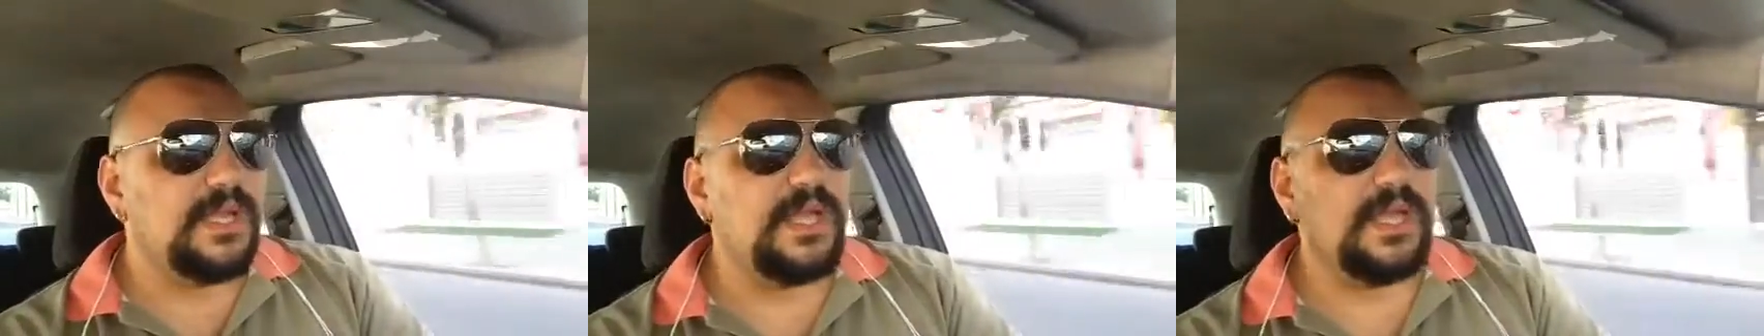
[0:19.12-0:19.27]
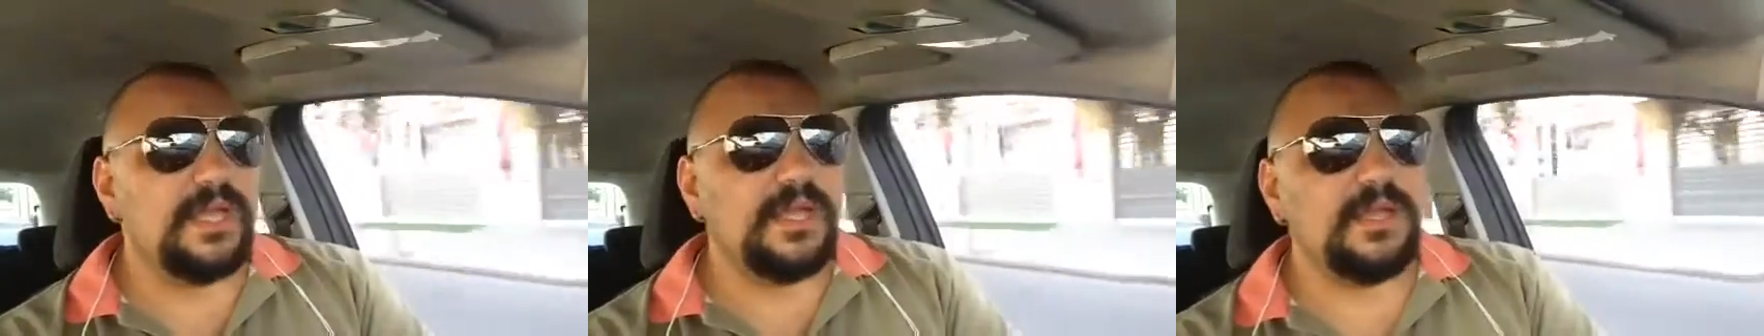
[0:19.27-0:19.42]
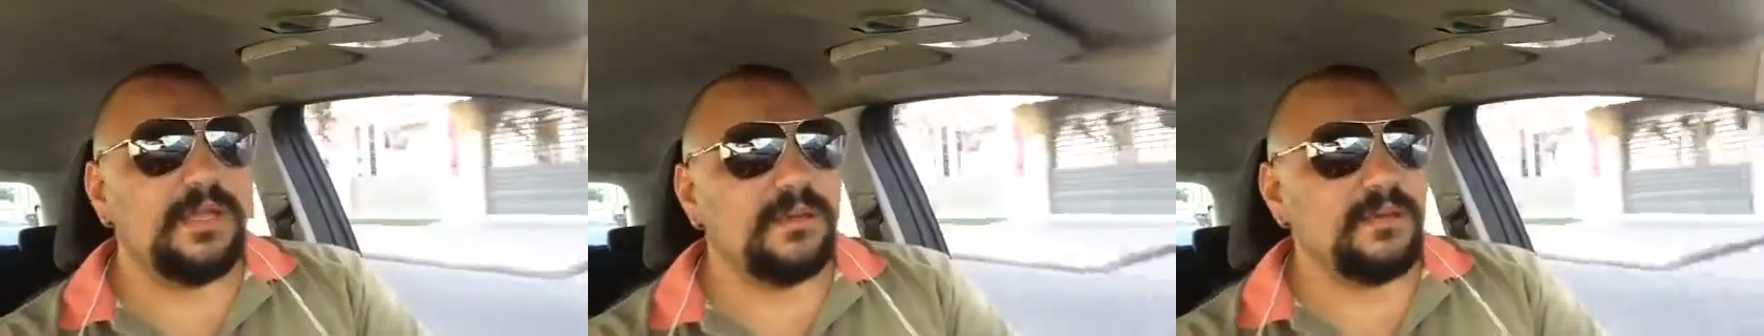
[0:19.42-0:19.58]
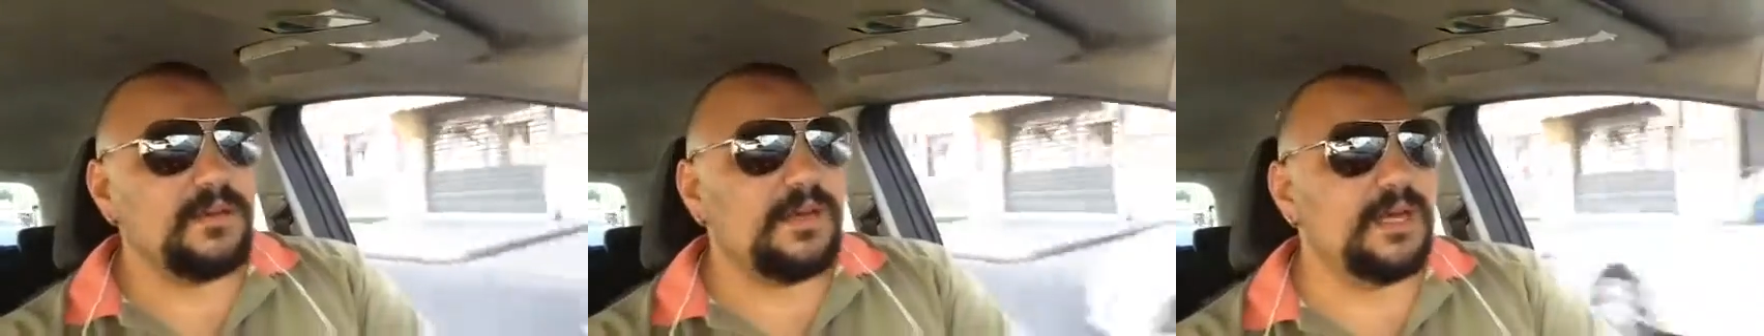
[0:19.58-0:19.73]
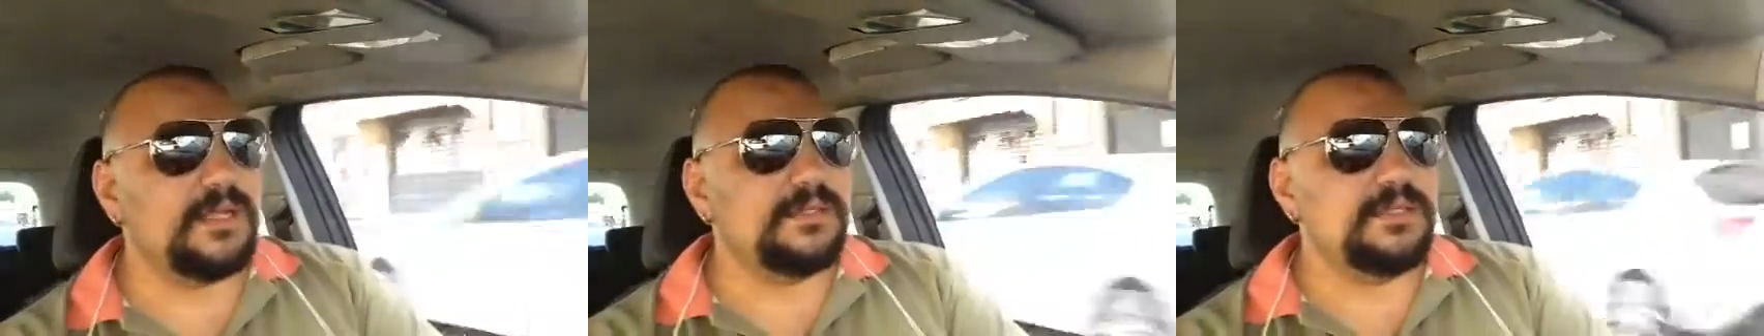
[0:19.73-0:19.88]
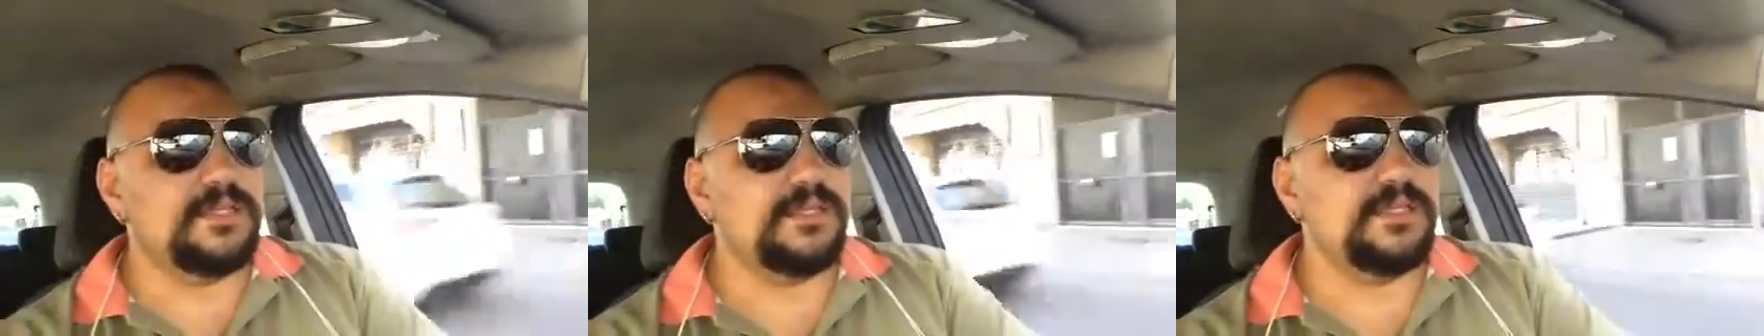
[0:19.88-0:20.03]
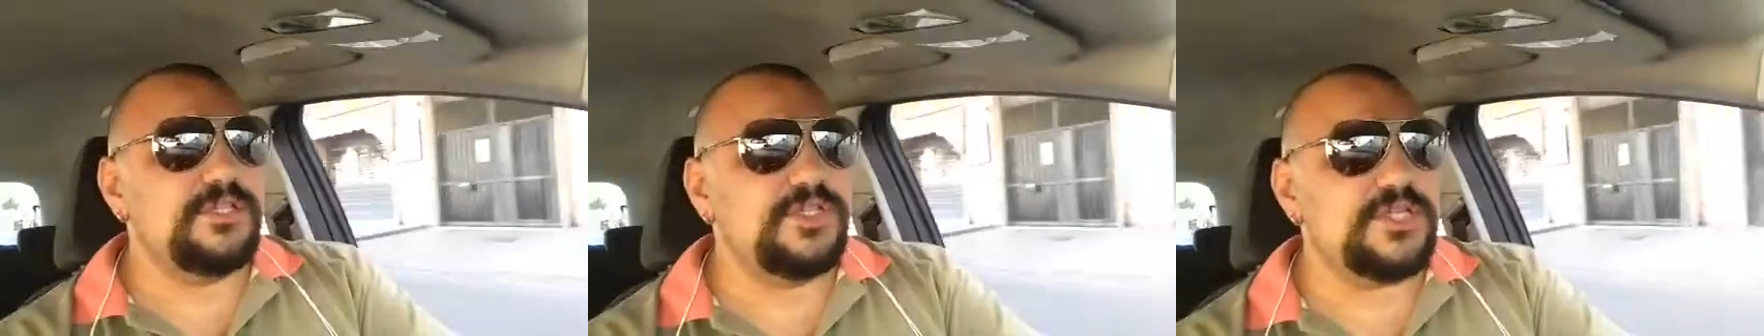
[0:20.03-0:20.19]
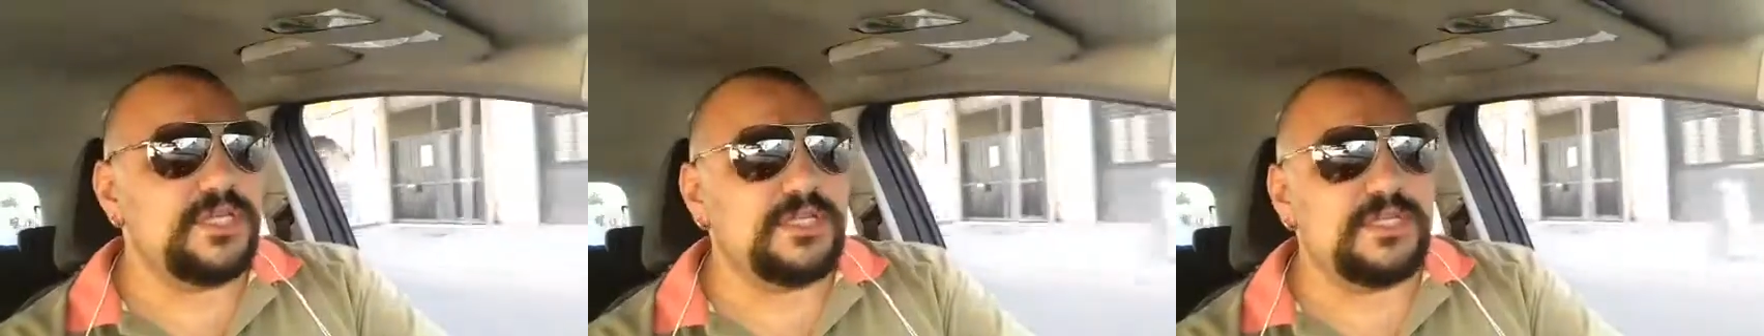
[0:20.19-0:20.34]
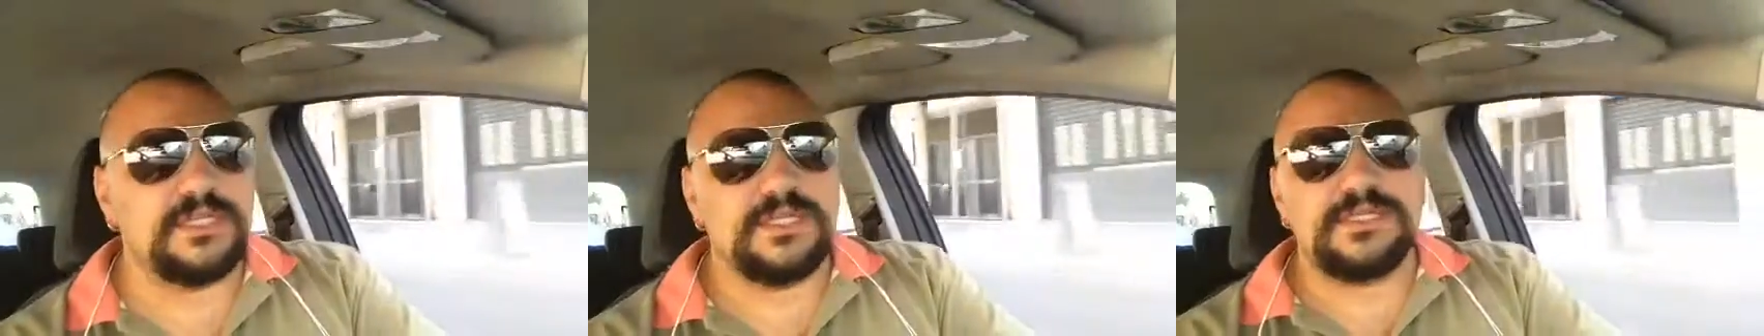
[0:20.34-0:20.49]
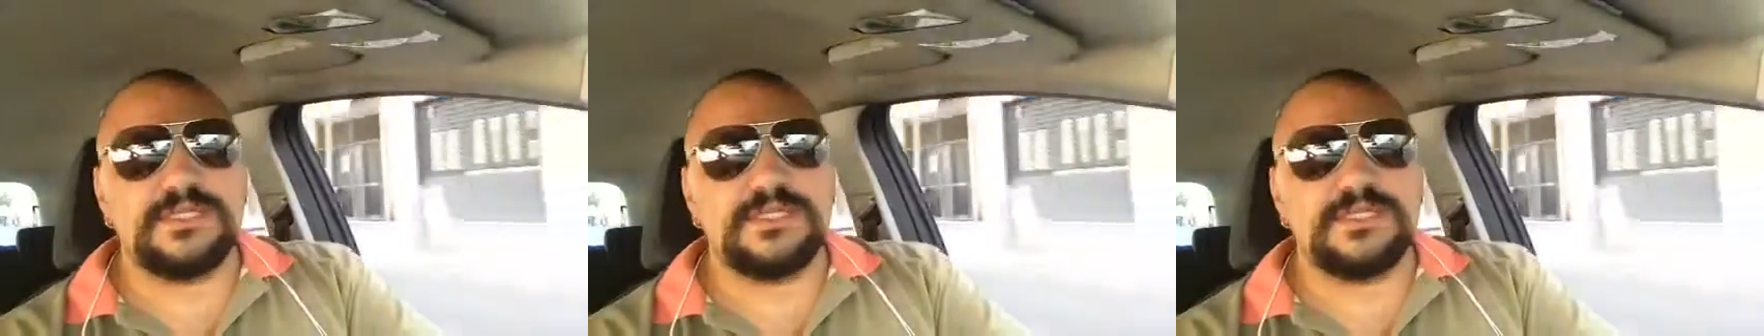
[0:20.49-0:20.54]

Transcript: e al dirigente